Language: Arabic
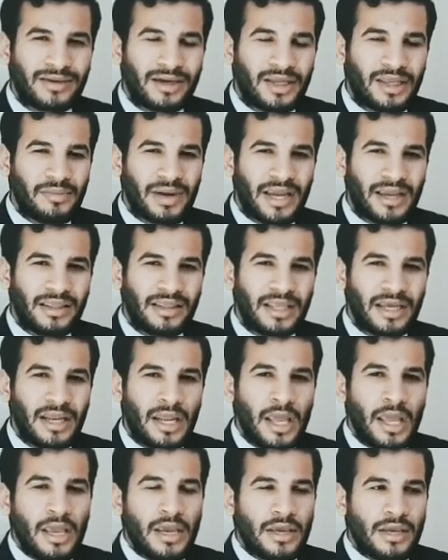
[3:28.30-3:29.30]
قيمة جدا
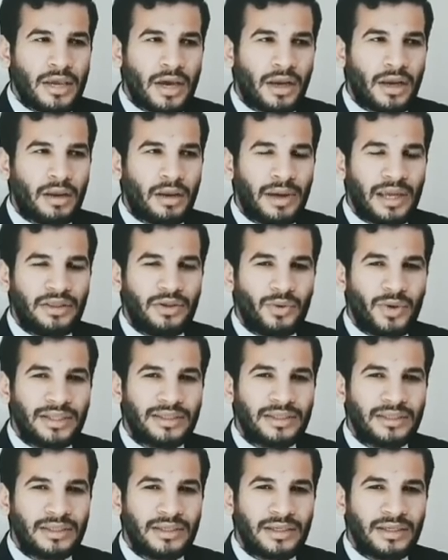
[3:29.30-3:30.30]
يلا بقى
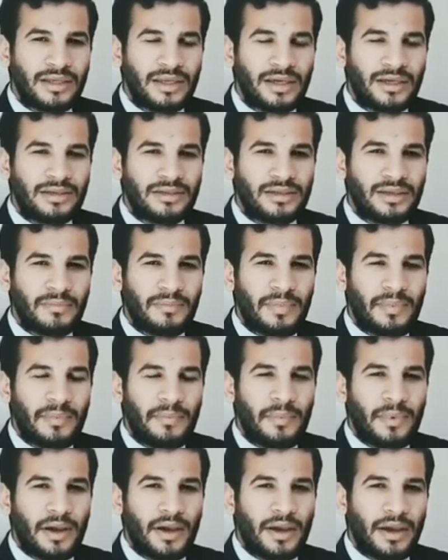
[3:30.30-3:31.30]
دلوقتي نكتب
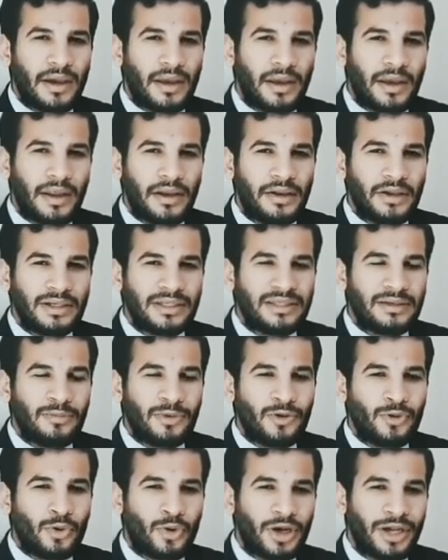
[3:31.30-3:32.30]
آه، نكتب
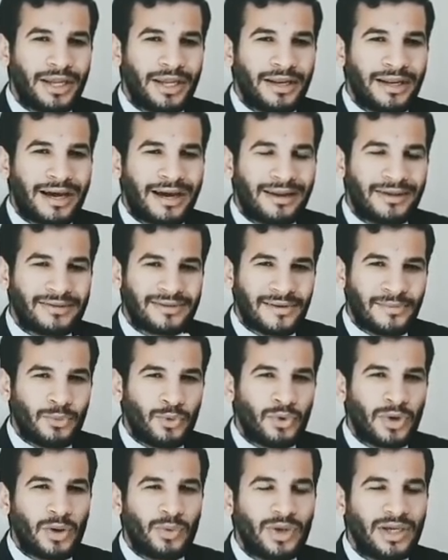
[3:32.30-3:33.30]
النوعين على السبورة